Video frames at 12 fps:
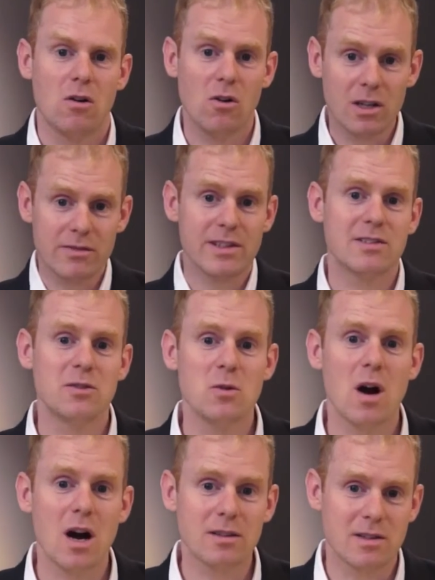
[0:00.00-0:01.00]
Все новые
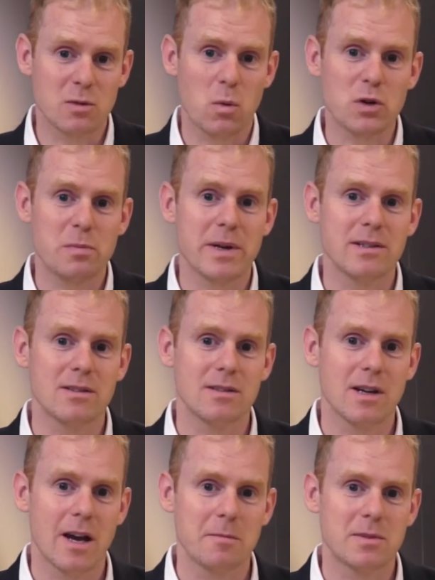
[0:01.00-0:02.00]
модели адаптированы
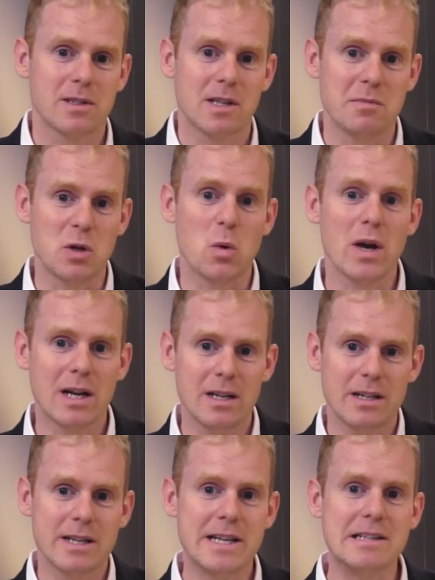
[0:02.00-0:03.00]
под наши стандартные
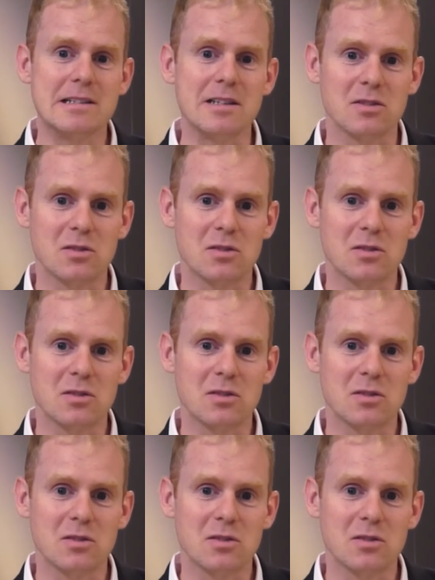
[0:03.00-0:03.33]
вырезы.